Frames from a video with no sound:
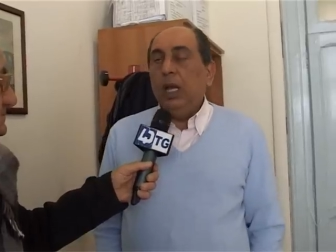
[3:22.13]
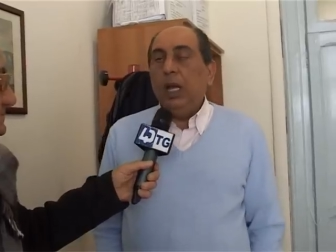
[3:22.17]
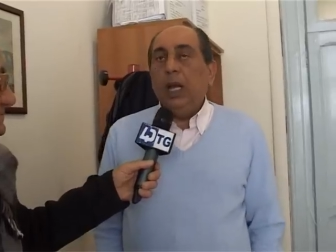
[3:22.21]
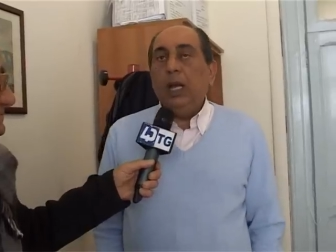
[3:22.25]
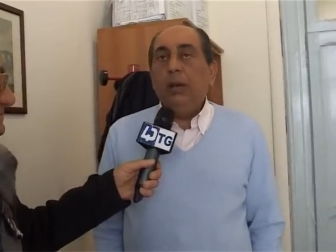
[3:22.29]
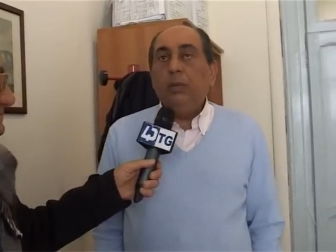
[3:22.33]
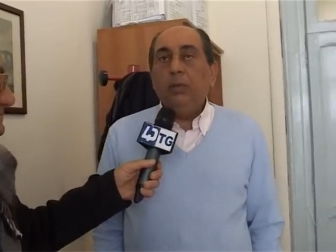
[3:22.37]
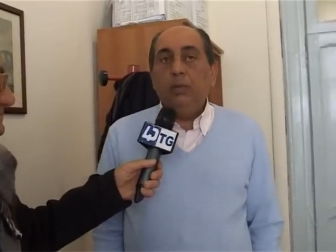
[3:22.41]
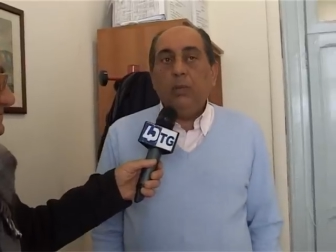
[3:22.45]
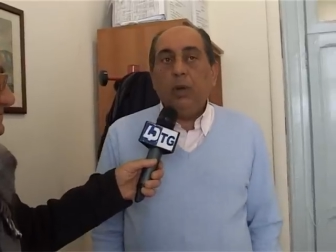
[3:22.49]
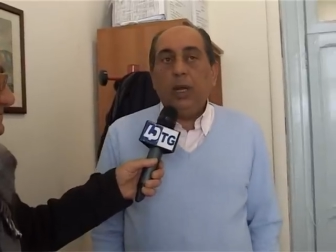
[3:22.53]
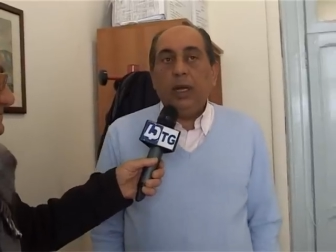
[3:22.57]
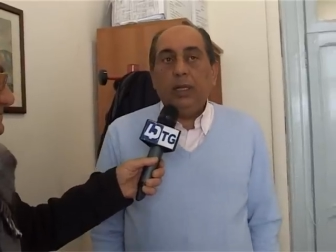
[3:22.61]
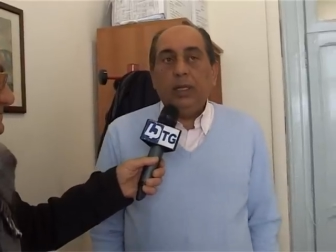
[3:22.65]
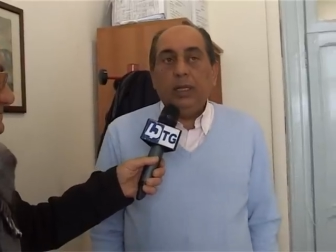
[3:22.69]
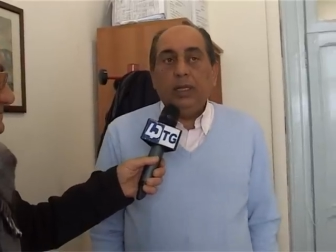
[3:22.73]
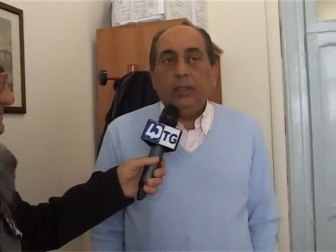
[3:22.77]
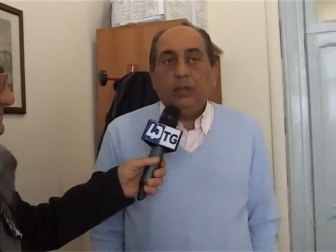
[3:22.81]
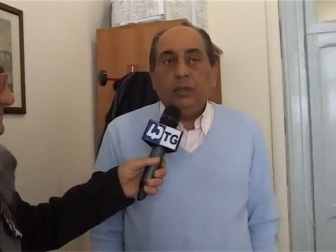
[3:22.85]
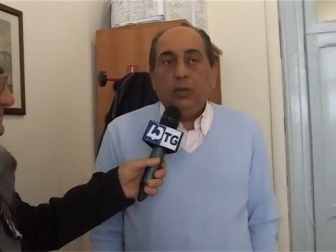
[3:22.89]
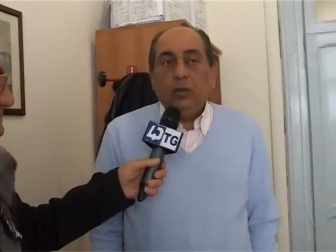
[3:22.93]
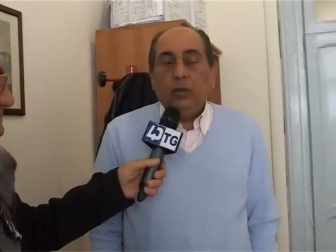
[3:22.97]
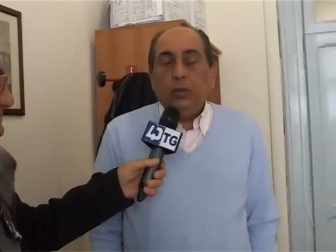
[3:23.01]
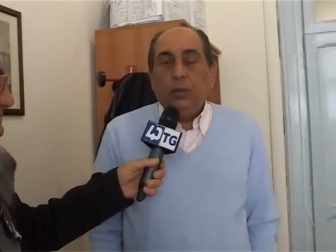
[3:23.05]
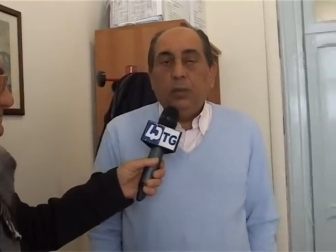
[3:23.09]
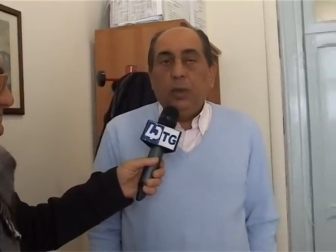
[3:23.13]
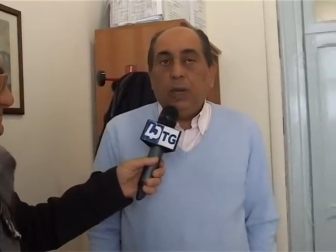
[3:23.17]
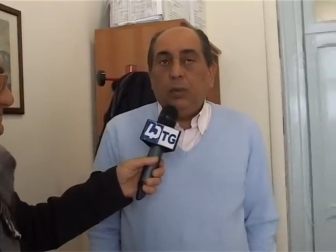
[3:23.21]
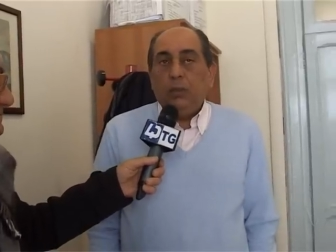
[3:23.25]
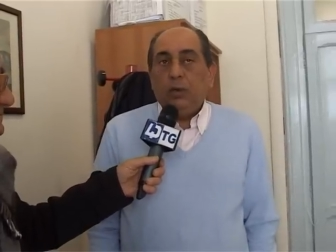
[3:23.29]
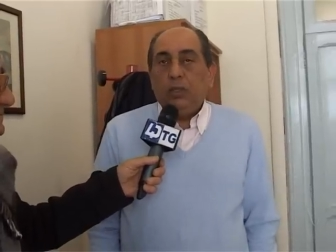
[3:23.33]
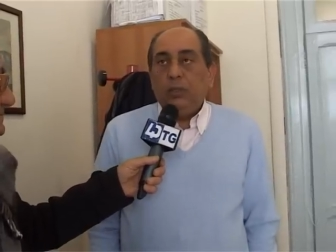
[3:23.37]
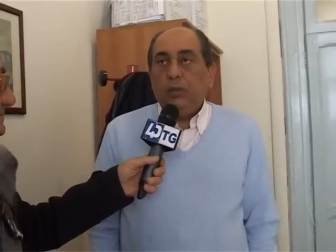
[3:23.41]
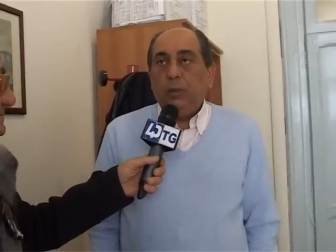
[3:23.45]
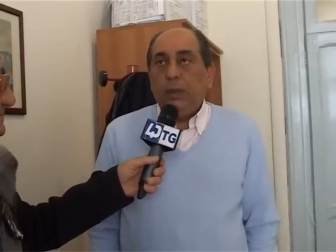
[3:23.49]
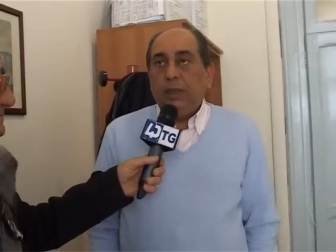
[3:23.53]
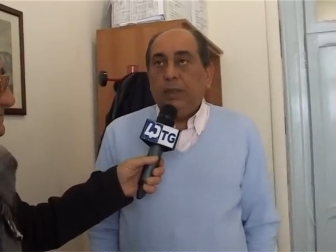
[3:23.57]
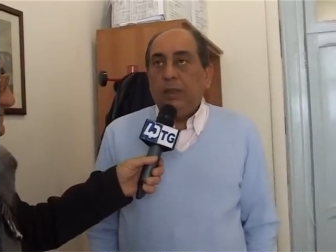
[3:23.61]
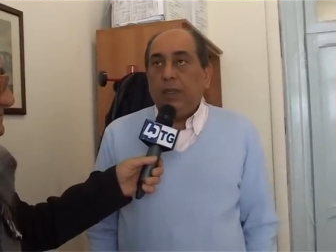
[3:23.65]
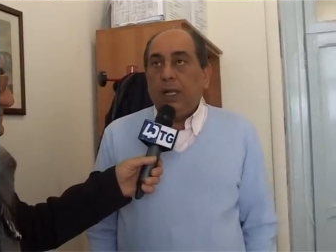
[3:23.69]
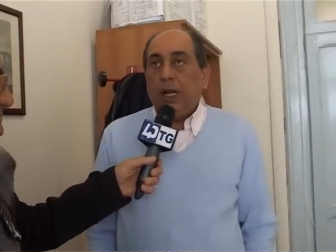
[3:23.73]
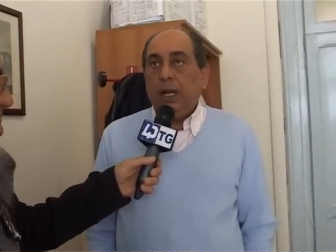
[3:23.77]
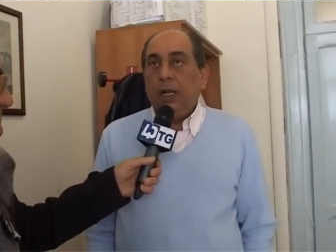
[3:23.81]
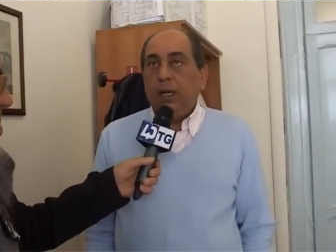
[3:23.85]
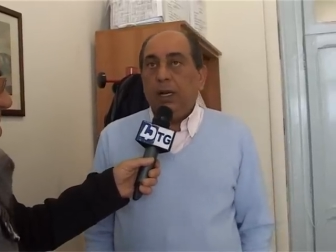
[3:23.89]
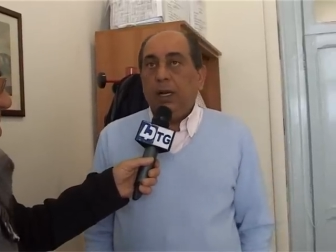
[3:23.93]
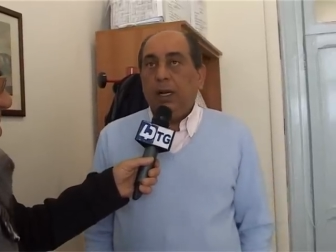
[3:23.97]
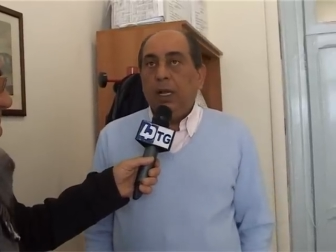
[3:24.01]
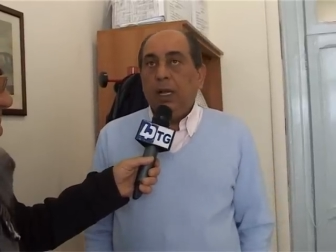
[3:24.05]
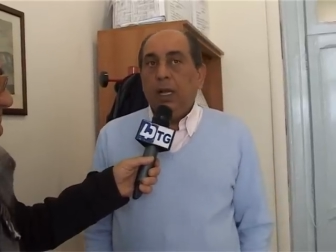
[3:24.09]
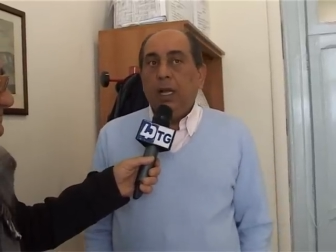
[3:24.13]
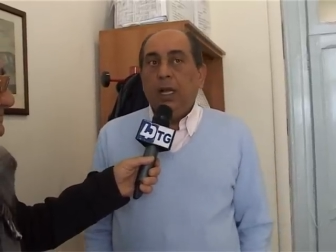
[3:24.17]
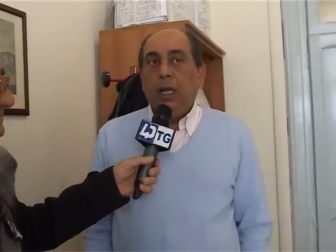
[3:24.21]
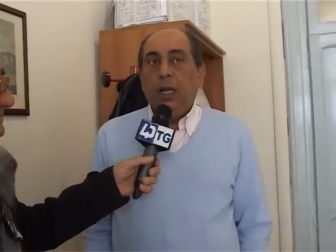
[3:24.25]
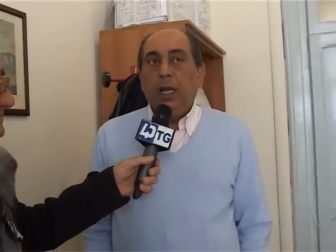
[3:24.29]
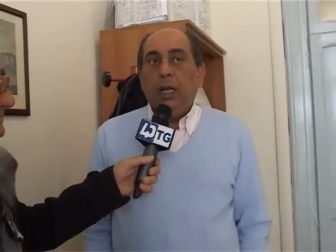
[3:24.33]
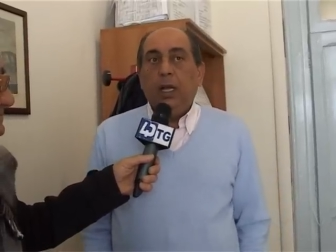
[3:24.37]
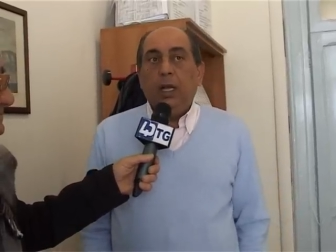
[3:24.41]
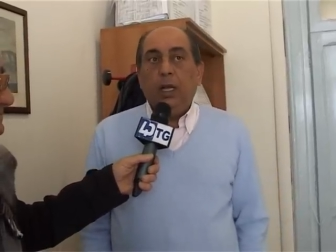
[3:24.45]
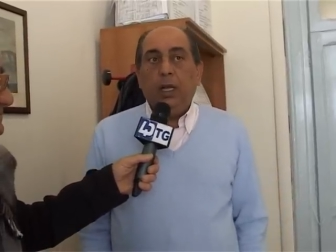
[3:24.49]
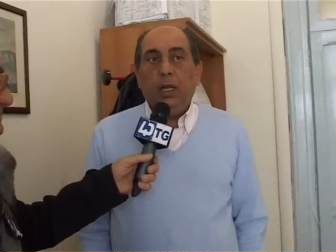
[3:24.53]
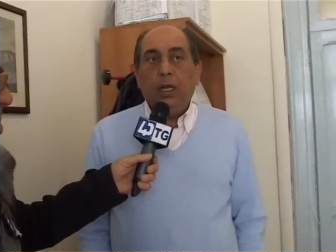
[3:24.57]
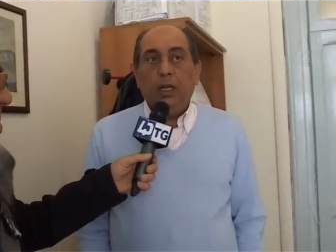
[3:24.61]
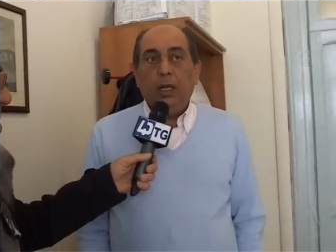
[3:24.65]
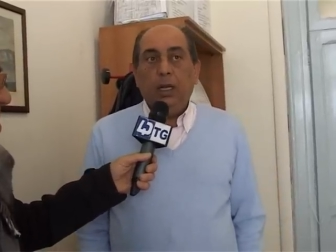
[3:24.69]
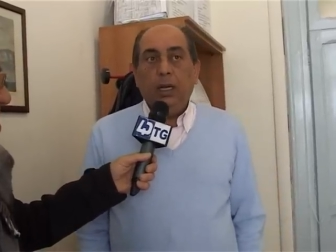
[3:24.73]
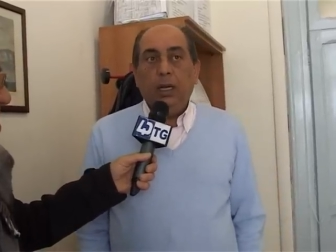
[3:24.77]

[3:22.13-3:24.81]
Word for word: eh, ma adesso dobbiamo aspettare eh,